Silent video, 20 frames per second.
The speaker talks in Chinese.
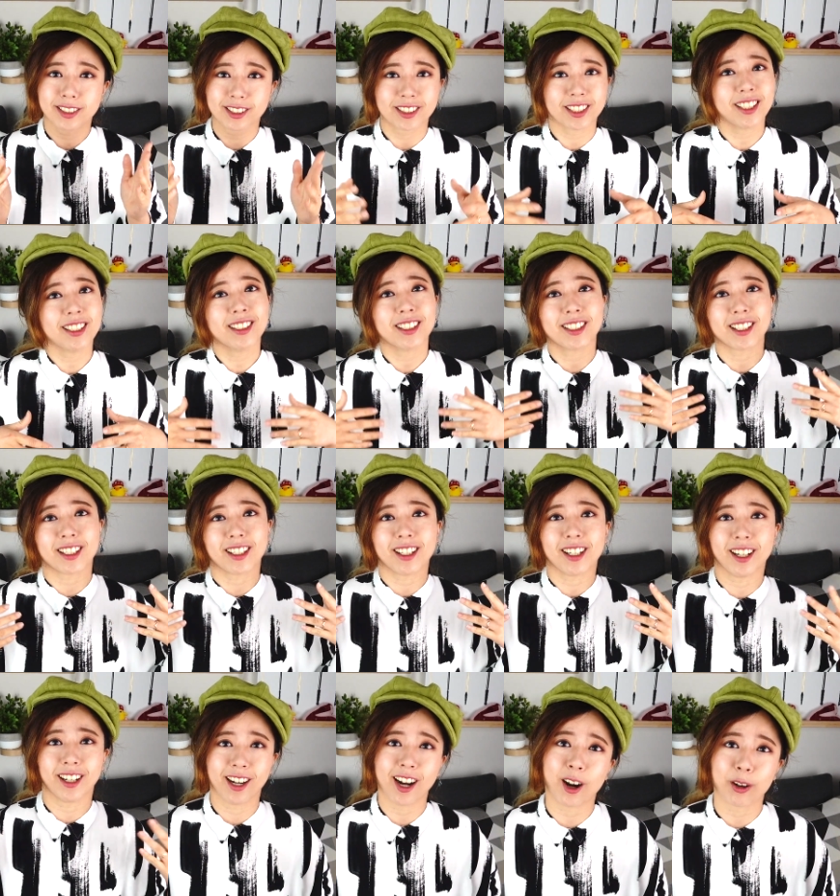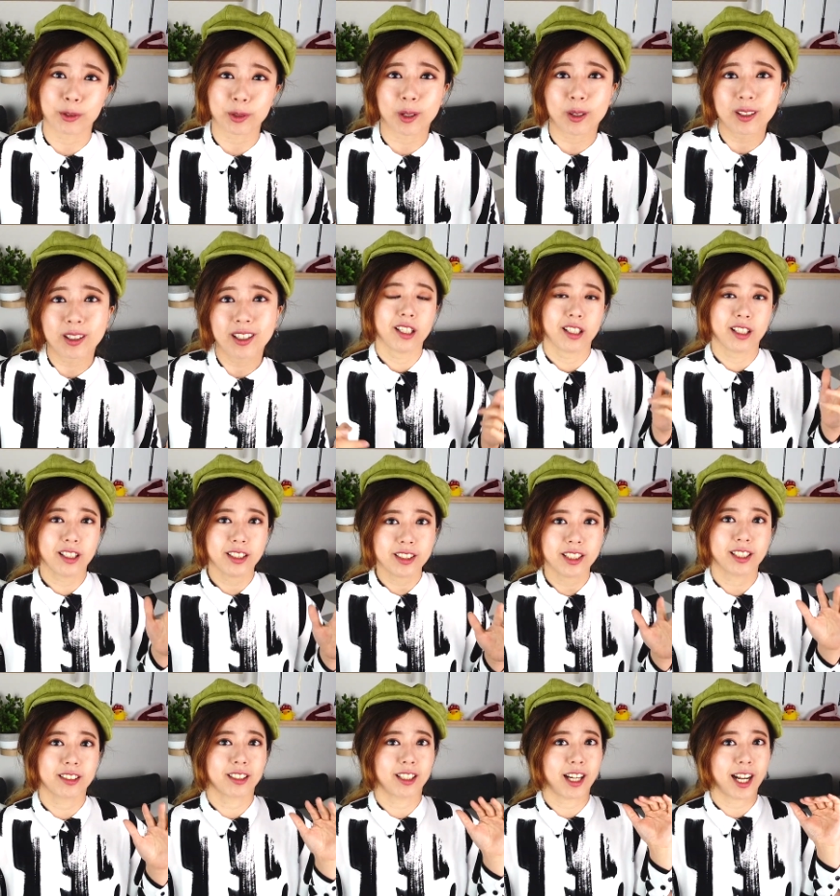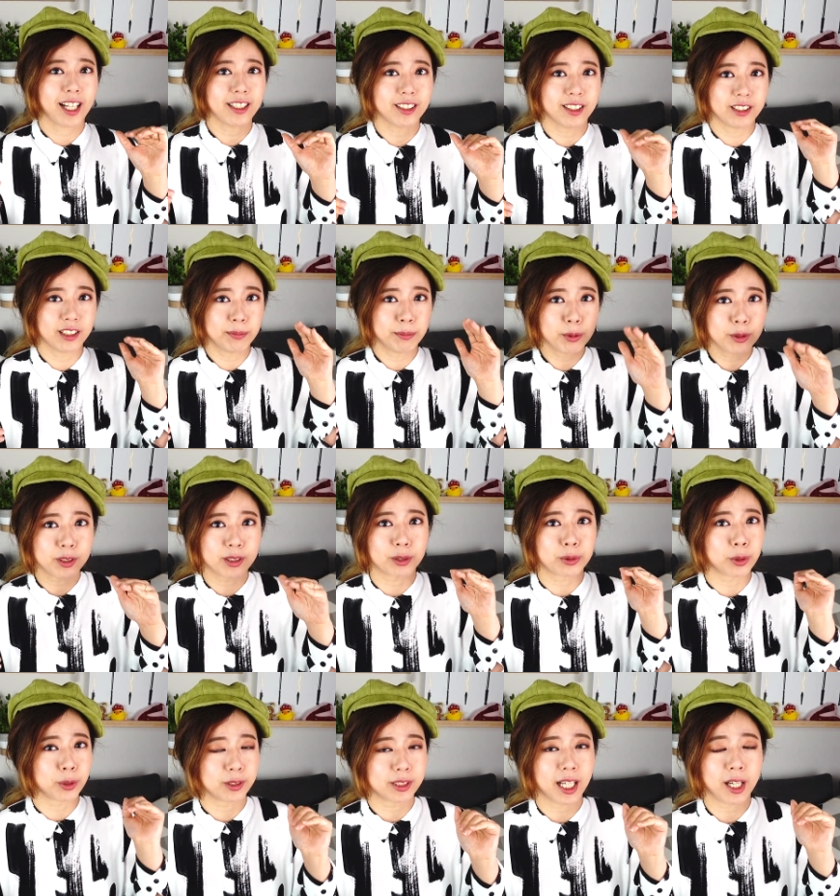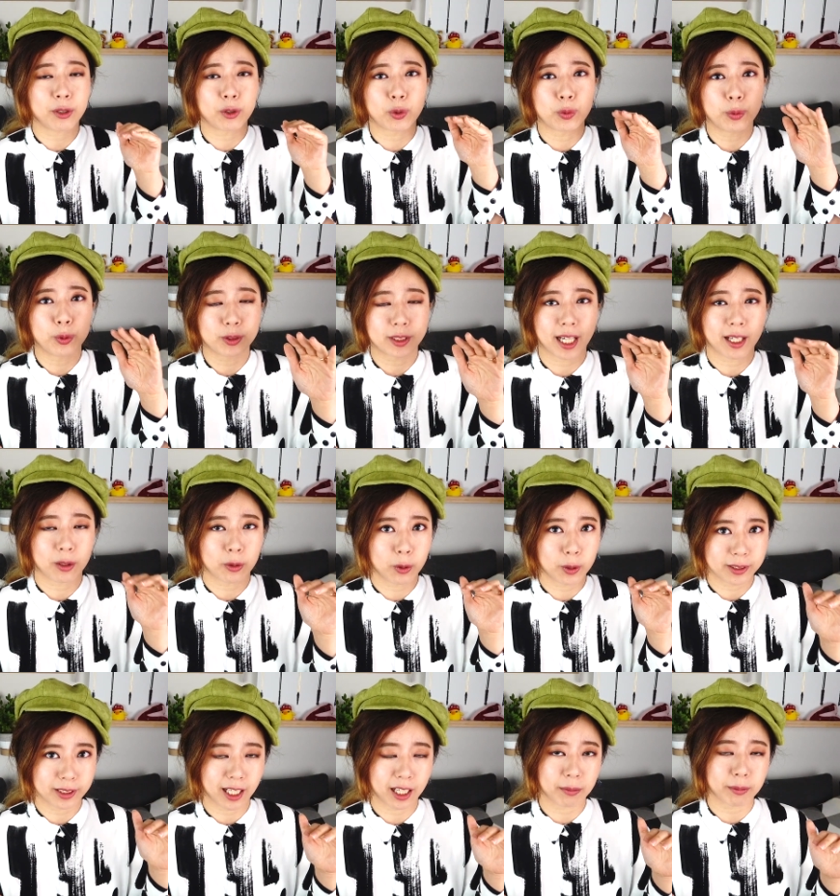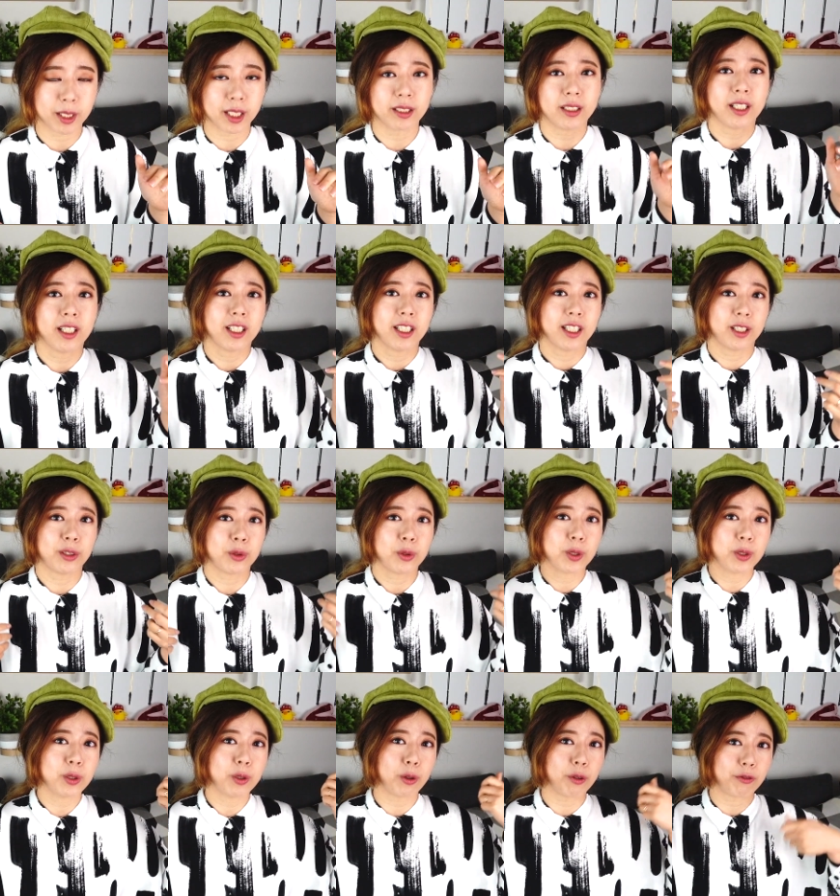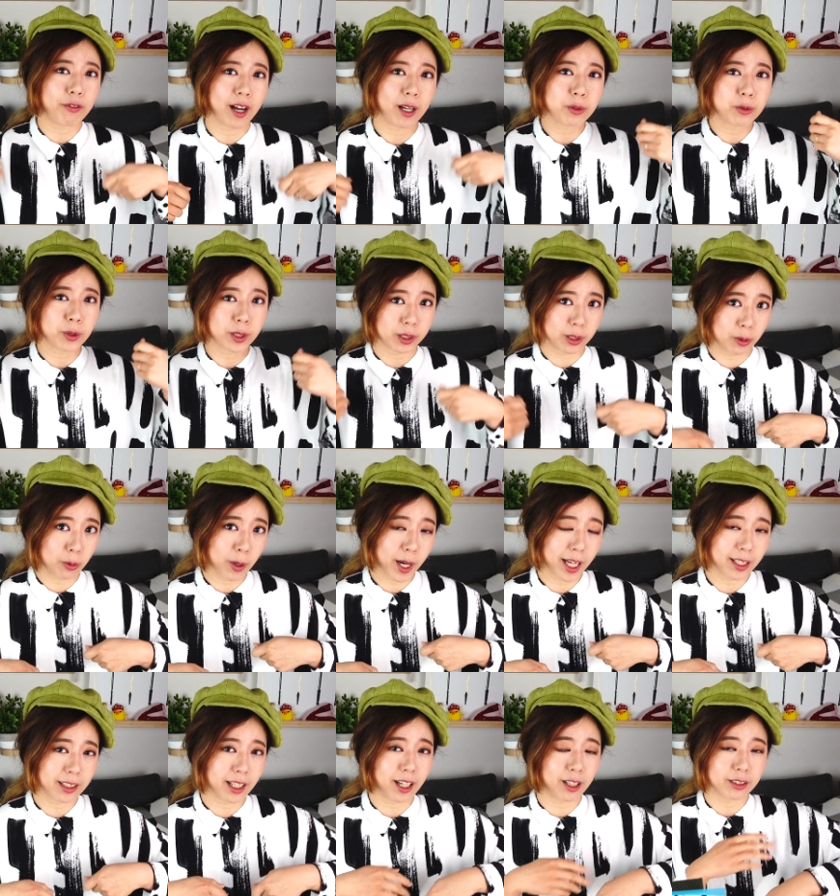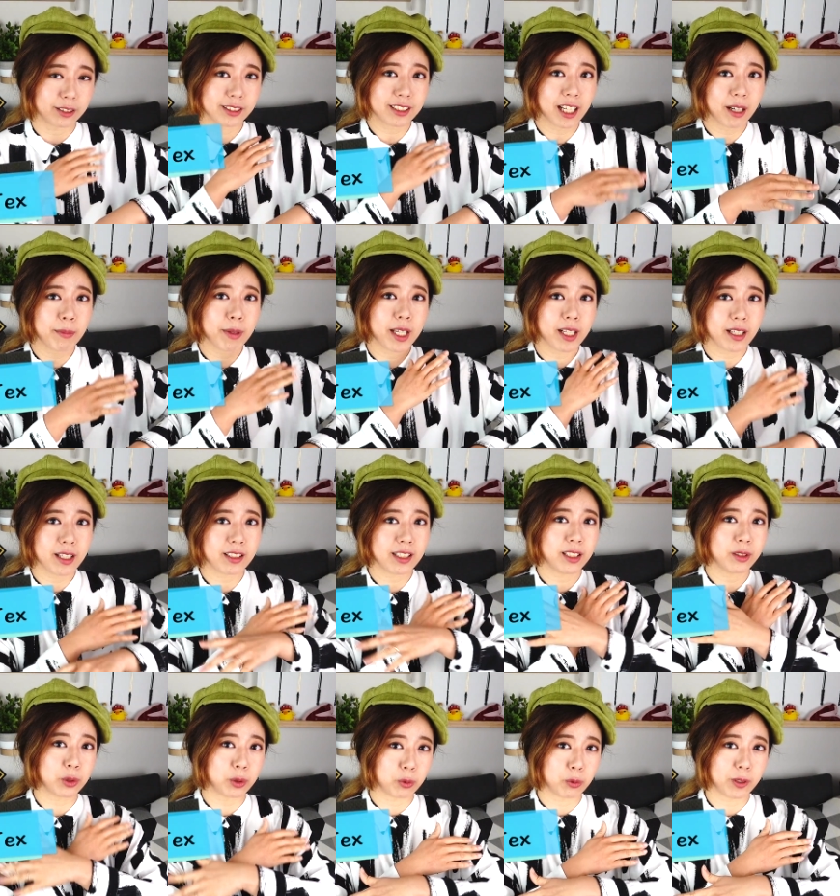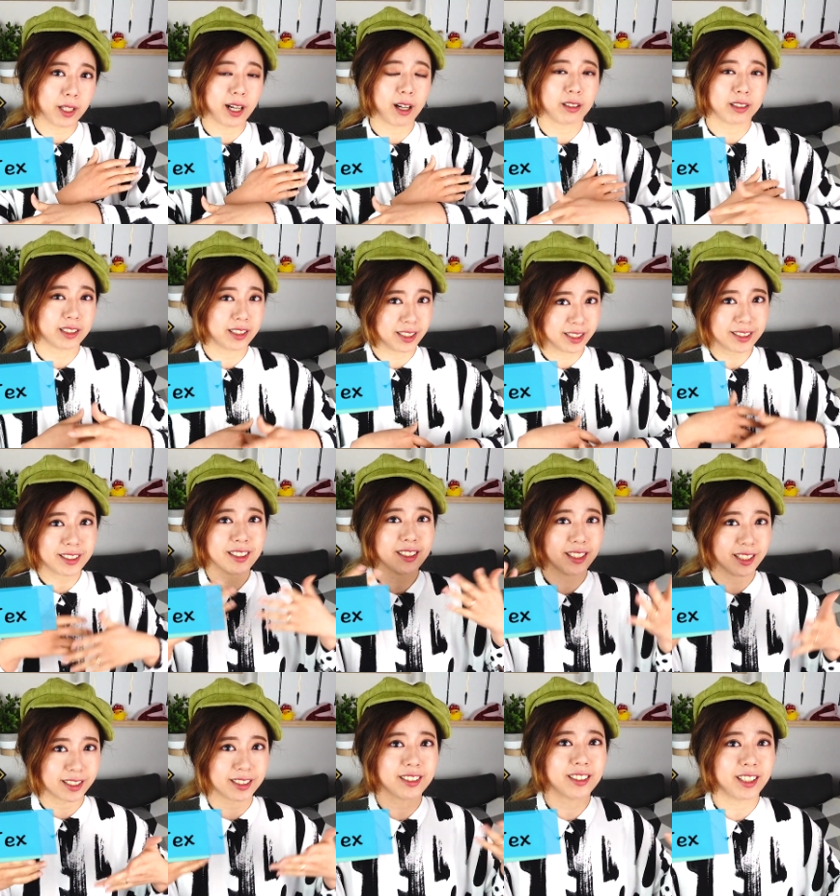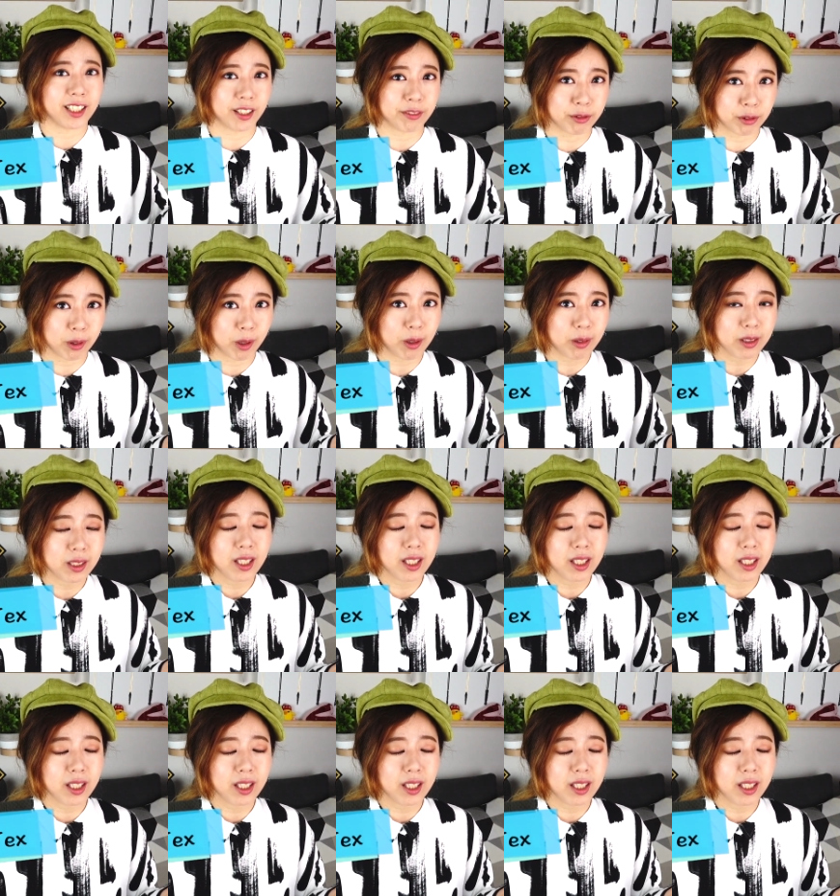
真的很好用，而且呢，它其实不只存在于不粘锅上面。很多那种防水的外套上面那些涂料其实也是铁氟龙，